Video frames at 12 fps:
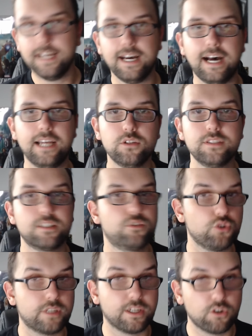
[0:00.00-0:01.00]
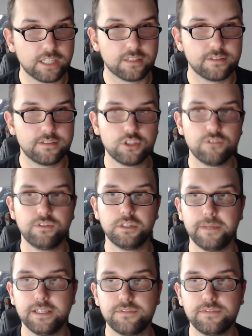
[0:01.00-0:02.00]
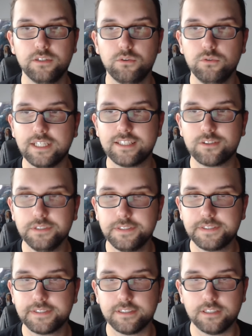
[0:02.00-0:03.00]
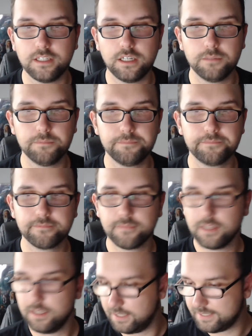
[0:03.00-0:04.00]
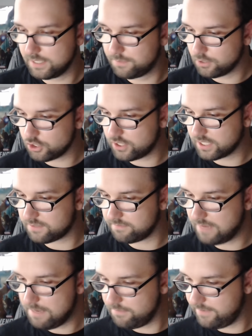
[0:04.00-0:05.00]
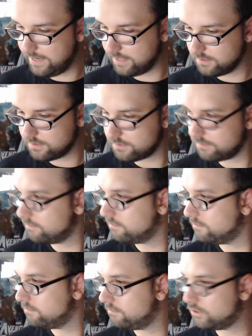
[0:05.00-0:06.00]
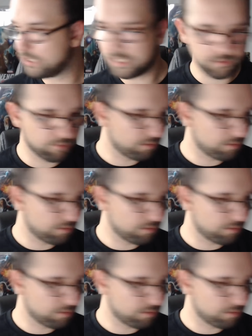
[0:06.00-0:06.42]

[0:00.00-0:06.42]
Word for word: ansonsten natürlich auch die Collectors Edition für die PS4. Und ansonsten ähm, ist jetzt wirklich nichts Weltbewegendes. Ich dachte,